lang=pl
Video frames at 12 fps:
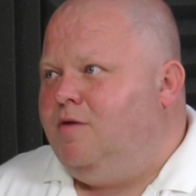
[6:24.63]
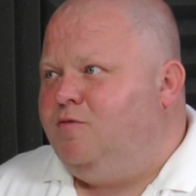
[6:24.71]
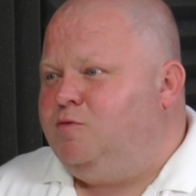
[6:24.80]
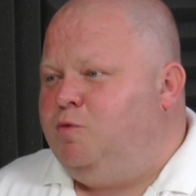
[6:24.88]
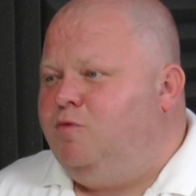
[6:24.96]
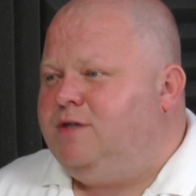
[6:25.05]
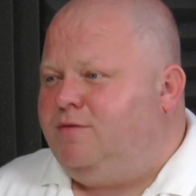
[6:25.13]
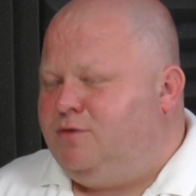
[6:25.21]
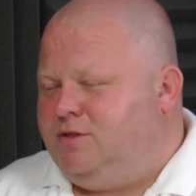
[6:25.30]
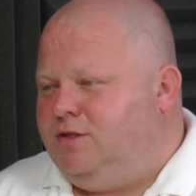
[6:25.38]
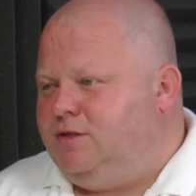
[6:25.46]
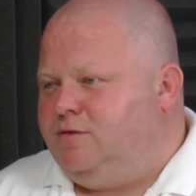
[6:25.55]

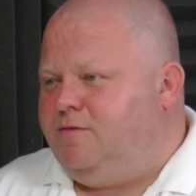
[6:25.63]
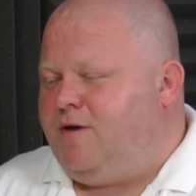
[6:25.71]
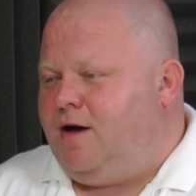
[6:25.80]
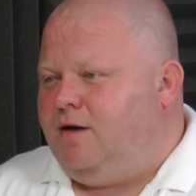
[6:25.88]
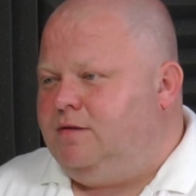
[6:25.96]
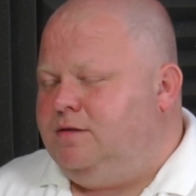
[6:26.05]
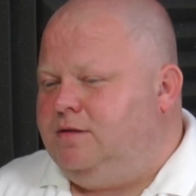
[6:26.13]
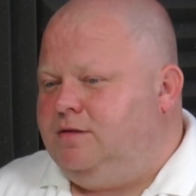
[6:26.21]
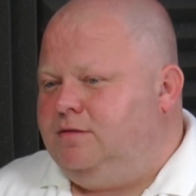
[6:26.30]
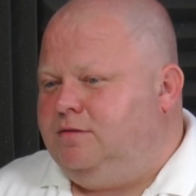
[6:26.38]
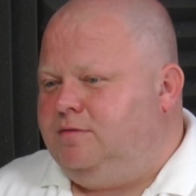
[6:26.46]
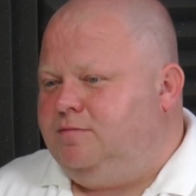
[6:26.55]
współzawodnictwa
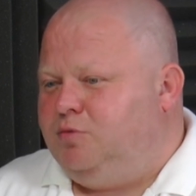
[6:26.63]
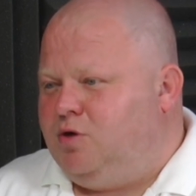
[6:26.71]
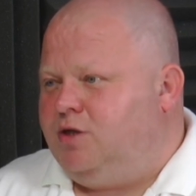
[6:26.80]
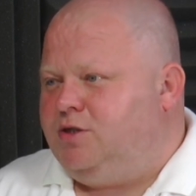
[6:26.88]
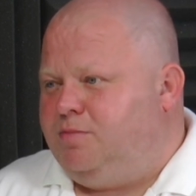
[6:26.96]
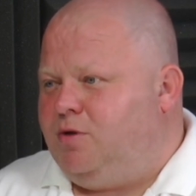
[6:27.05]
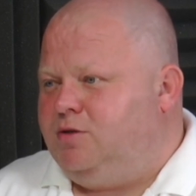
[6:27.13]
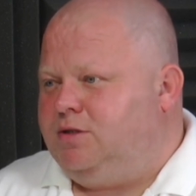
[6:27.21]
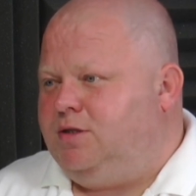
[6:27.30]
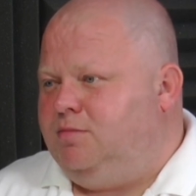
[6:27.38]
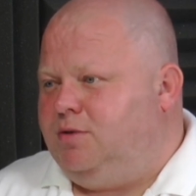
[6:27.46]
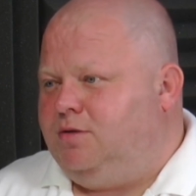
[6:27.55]
y, w Pucharze
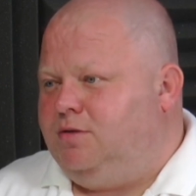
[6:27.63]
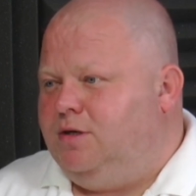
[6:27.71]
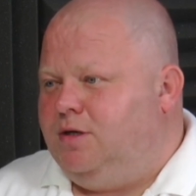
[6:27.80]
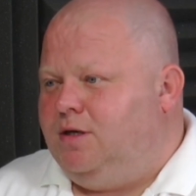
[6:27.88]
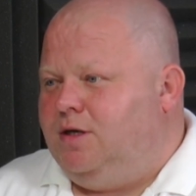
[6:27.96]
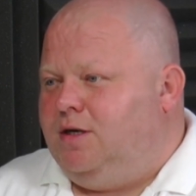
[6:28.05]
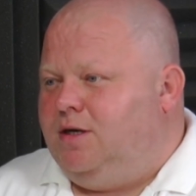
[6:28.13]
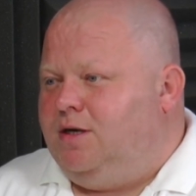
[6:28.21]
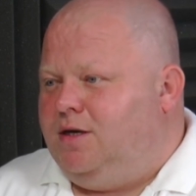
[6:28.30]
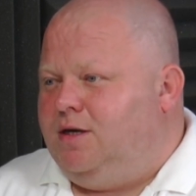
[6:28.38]
Polski. Bo... No dobrze, bierzecie